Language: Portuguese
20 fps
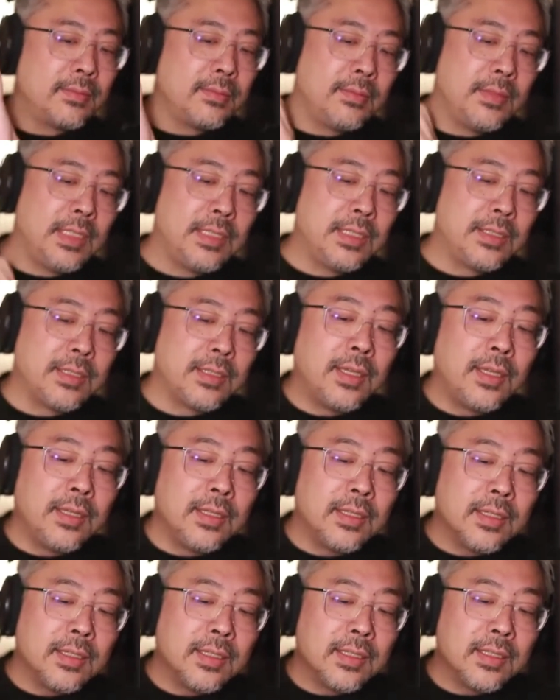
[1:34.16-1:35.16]
e tem
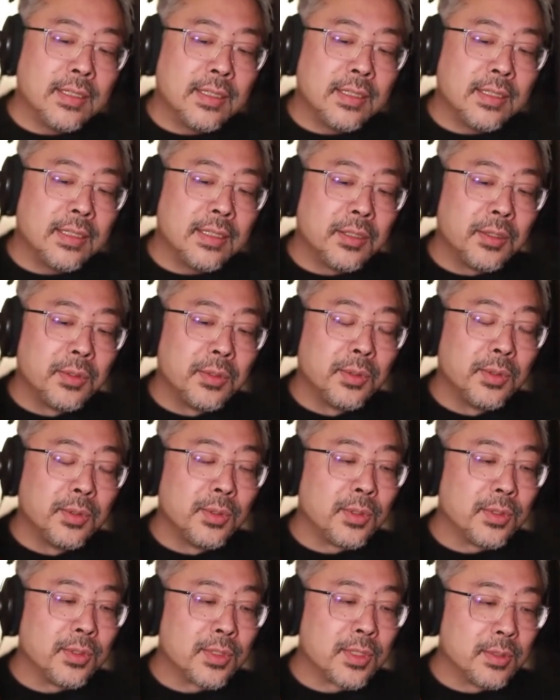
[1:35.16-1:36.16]
o
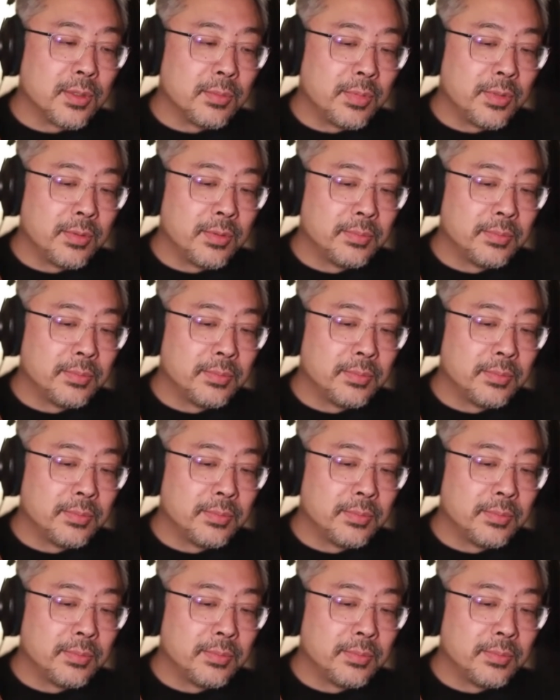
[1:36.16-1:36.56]
logotipo.